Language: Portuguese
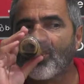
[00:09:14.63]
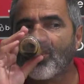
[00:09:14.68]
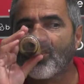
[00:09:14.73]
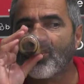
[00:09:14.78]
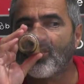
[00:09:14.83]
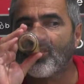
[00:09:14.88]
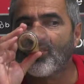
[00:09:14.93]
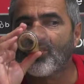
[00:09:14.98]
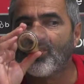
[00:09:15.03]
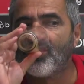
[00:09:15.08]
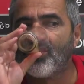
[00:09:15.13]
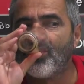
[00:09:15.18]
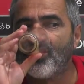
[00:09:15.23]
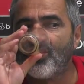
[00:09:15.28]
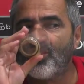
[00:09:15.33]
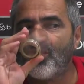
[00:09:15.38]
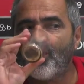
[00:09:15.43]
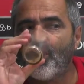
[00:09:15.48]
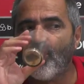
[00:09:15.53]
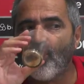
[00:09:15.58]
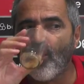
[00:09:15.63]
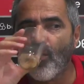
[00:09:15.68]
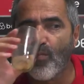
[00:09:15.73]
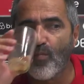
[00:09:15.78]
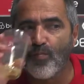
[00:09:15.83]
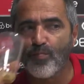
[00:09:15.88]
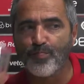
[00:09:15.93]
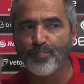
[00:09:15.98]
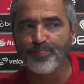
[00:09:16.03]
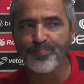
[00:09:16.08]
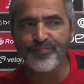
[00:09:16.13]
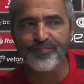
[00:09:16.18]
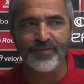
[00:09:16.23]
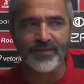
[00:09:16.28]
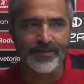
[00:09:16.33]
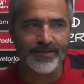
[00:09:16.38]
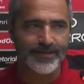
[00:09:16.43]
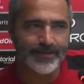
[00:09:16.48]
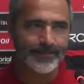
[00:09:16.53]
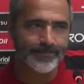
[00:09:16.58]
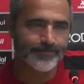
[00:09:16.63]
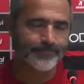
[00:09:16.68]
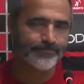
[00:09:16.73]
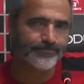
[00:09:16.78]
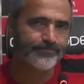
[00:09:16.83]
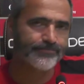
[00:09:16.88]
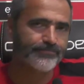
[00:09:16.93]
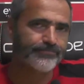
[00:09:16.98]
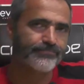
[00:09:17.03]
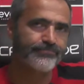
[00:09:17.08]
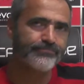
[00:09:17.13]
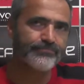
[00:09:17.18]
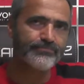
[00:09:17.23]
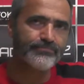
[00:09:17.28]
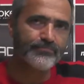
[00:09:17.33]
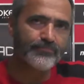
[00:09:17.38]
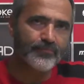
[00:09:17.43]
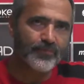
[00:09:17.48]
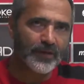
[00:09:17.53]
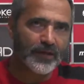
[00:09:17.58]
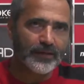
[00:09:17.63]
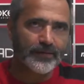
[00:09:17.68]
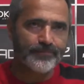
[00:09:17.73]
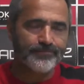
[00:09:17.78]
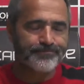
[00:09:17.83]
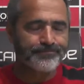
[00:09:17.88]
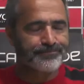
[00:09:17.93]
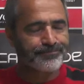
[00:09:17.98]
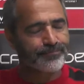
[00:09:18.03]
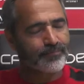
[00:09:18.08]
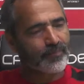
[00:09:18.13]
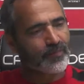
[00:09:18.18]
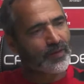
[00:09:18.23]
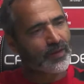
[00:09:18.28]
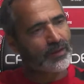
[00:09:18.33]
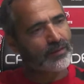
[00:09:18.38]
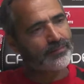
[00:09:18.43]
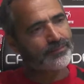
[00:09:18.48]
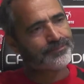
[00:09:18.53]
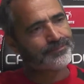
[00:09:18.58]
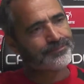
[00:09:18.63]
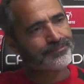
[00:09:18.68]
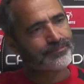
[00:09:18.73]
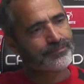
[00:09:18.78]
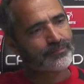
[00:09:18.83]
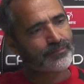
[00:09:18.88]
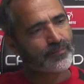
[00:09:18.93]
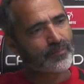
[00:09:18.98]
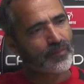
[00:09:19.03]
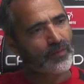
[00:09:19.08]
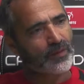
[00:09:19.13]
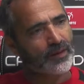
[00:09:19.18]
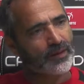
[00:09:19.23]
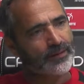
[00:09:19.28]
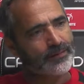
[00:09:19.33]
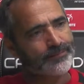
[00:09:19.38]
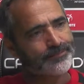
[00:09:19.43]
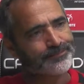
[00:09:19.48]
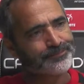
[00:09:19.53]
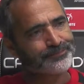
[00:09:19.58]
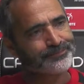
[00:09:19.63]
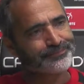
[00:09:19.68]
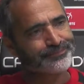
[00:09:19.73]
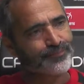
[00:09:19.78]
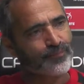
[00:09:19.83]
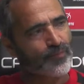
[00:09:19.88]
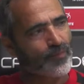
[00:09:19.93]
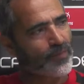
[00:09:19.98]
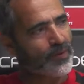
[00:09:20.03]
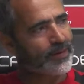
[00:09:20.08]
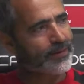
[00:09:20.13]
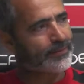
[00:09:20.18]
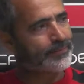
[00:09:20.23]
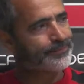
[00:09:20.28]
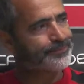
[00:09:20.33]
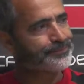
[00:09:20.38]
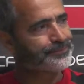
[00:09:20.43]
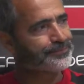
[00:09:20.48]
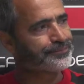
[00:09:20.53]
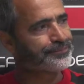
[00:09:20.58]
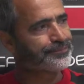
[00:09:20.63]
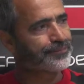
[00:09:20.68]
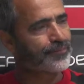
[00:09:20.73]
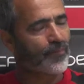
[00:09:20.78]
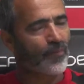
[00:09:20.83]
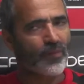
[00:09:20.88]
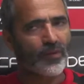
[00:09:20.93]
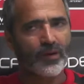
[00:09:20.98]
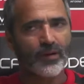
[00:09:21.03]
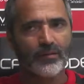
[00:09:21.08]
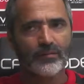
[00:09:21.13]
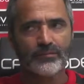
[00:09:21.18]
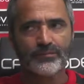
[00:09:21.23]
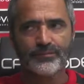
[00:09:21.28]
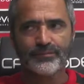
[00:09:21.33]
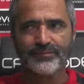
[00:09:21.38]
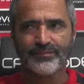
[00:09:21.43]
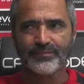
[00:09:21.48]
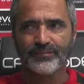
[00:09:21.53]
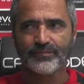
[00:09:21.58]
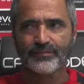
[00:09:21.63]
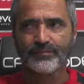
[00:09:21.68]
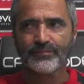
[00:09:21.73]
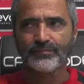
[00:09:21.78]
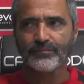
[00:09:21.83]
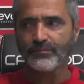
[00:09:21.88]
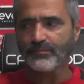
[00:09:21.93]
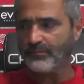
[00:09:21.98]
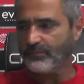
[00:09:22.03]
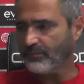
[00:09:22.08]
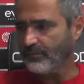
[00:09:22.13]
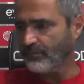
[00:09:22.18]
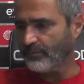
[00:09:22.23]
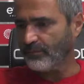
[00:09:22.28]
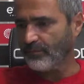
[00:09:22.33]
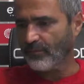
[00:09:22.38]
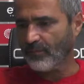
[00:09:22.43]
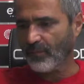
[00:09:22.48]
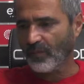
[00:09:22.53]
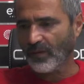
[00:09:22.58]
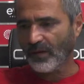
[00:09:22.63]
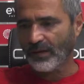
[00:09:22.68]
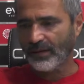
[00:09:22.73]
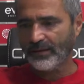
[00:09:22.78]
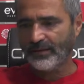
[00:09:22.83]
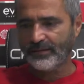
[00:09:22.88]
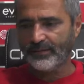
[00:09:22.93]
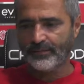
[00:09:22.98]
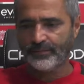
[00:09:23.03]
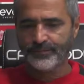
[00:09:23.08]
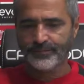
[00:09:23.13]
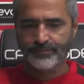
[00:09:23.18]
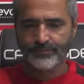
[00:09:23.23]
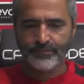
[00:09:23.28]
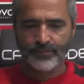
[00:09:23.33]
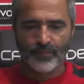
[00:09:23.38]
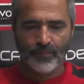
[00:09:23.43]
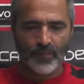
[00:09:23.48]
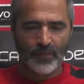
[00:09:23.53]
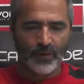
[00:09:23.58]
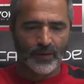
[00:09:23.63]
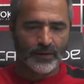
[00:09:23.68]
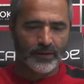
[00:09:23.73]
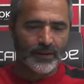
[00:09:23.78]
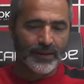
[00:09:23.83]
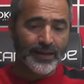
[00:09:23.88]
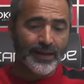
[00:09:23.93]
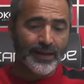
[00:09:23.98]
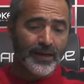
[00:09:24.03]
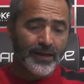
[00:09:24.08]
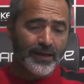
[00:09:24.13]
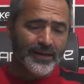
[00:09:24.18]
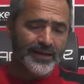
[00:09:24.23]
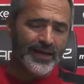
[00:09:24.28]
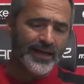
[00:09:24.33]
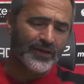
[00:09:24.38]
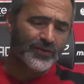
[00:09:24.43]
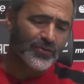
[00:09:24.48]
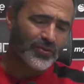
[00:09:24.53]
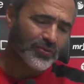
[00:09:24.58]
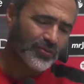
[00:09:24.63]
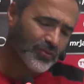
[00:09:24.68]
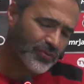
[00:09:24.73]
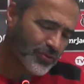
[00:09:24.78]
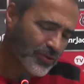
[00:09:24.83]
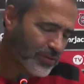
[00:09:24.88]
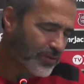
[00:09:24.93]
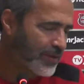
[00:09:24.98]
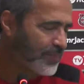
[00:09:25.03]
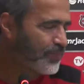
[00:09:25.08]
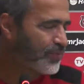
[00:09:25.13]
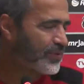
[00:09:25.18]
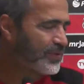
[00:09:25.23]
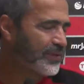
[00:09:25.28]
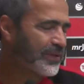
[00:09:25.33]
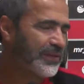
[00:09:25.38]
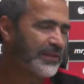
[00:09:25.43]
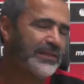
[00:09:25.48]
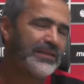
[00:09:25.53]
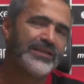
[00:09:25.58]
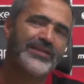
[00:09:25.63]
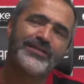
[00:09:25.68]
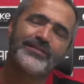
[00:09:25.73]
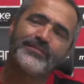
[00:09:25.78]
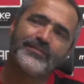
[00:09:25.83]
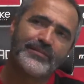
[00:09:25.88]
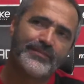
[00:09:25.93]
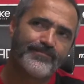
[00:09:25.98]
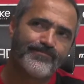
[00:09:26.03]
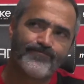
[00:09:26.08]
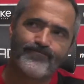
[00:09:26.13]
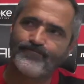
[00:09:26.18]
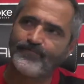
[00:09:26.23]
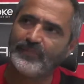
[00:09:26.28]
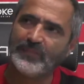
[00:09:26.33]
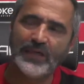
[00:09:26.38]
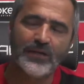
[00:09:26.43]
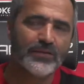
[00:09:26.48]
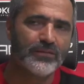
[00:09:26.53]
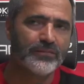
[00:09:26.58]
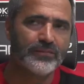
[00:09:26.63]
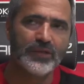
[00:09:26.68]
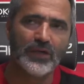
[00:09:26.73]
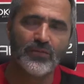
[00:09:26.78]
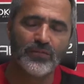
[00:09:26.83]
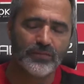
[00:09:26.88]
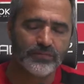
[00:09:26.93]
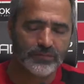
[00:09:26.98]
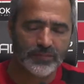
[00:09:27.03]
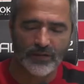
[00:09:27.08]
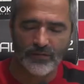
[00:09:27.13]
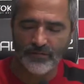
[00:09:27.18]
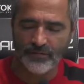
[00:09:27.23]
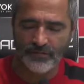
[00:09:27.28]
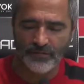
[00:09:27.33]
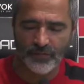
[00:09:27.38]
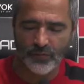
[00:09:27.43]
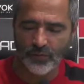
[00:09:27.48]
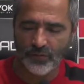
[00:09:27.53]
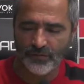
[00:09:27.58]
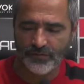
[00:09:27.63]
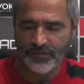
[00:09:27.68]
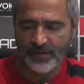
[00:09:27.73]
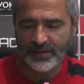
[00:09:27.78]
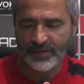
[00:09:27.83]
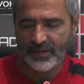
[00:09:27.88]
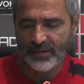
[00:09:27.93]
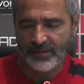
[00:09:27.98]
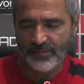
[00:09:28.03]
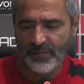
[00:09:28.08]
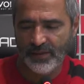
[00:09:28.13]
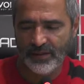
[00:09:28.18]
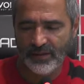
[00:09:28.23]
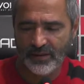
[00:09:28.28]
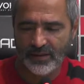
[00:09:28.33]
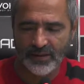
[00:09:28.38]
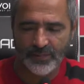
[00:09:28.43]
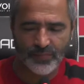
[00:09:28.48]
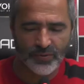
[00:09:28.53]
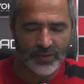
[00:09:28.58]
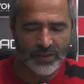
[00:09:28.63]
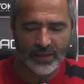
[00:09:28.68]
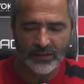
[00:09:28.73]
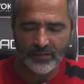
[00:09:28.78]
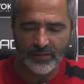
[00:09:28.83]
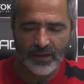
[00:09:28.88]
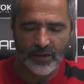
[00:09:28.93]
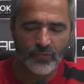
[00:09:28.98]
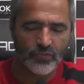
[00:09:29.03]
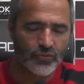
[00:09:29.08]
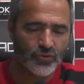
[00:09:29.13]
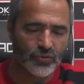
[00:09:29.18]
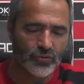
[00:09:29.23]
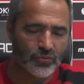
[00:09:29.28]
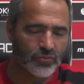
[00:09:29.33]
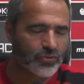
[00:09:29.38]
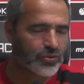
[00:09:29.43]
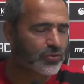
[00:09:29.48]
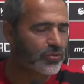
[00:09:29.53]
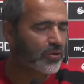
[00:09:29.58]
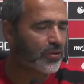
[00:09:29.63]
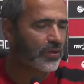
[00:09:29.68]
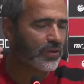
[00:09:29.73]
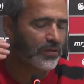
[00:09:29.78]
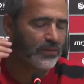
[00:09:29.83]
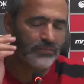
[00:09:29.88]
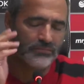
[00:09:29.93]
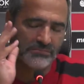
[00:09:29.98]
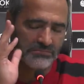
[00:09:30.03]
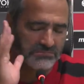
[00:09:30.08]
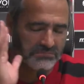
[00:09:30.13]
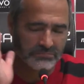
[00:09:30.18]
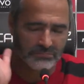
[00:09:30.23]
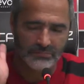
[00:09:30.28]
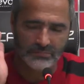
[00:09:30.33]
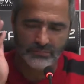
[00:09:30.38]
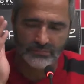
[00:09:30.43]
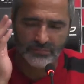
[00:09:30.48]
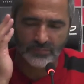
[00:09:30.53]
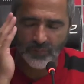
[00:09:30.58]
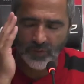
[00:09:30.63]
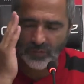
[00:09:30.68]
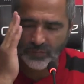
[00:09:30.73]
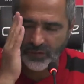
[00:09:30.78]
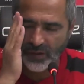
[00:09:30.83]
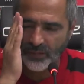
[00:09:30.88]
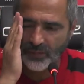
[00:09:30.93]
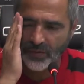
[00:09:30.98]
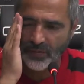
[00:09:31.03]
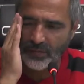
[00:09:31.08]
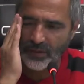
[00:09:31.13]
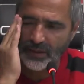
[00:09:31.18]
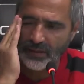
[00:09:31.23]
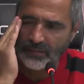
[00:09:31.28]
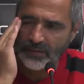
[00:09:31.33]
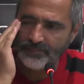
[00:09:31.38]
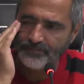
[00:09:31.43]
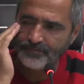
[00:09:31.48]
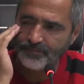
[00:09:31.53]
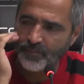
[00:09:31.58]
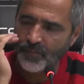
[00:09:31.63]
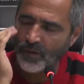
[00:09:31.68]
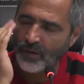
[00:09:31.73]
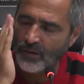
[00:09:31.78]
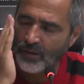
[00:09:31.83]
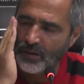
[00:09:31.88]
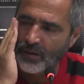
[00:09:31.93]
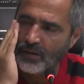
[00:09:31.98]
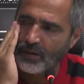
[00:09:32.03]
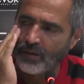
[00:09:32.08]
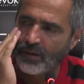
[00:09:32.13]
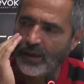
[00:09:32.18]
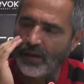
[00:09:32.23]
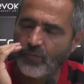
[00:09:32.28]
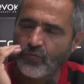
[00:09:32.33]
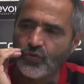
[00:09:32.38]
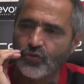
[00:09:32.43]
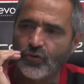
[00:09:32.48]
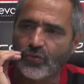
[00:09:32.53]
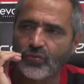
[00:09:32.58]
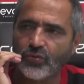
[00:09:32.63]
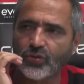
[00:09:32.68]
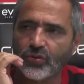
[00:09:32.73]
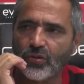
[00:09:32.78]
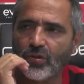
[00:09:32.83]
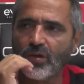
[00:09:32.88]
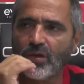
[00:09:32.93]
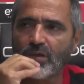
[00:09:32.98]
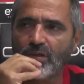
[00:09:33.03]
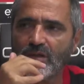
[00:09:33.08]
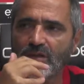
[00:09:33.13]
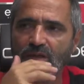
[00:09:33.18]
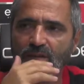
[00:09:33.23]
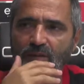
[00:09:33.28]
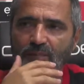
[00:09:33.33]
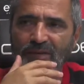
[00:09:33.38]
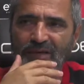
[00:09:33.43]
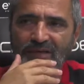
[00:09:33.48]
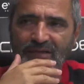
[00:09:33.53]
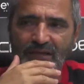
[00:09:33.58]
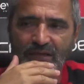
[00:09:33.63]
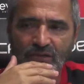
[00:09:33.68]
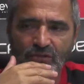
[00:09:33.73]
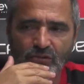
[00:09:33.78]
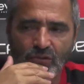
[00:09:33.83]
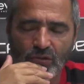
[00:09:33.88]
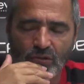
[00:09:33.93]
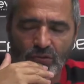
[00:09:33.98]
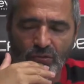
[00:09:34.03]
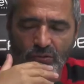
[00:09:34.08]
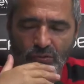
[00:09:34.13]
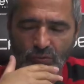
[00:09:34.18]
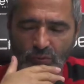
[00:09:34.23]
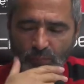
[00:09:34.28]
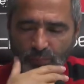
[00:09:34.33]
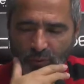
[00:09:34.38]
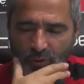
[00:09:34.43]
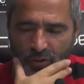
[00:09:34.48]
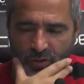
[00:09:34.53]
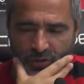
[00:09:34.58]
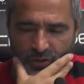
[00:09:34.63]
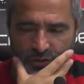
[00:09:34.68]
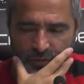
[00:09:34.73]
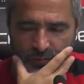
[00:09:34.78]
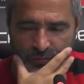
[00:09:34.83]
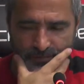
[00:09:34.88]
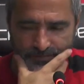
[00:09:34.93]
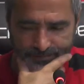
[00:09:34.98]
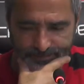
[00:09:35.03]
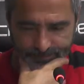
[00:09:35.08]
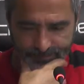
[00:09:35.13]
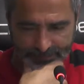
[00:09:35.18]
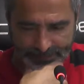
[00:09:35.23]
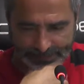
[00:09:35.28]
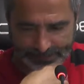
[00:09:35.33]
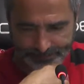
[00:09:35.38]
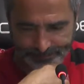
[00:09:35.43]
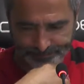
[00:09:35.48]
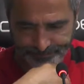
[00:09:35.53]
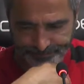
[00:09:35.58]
Agora sai para um mini campeonato gaúcho. O que, que, pode esperar o torcedor desse momento agora, já que são partidas importantíssimas e fora de casa mais uma vez? Ah, todo jogo é importante. Não, não, não vou fazer mini campeonato. É um jogo só, não tem problema. É um jogo só. Nós temos que pensar só no, no próximo, né?